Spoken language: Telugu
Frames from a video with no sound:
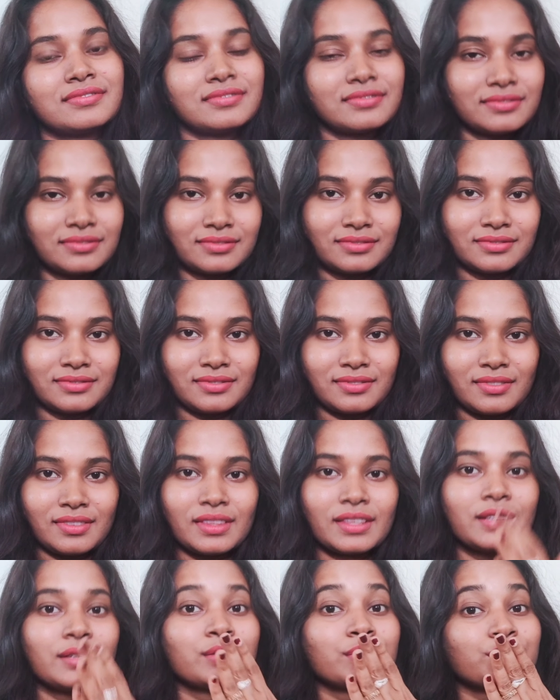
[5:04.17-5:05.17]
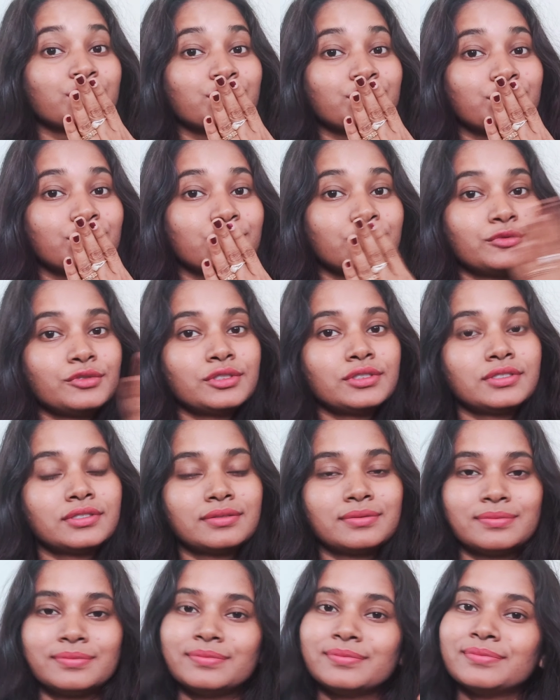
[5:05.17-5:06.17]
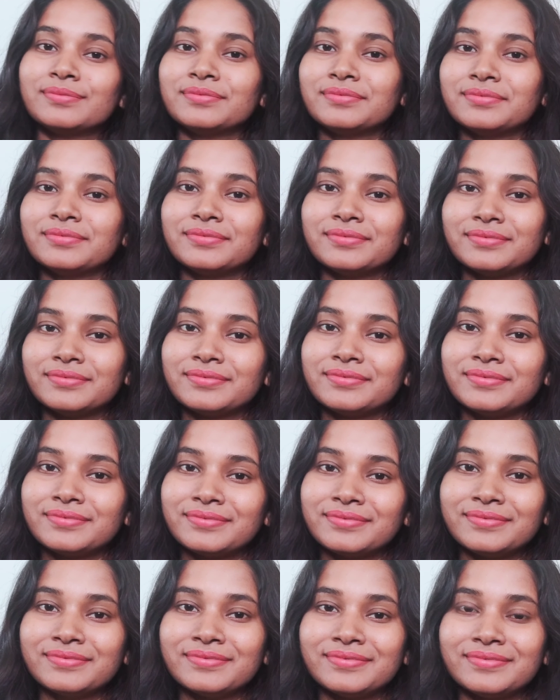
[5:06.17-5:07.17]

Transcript: మీకు నచ్చితే ప్లీజ్ డూ లైక్ షేర్ అండ్ సబ్స్క్రైబ్ టు మై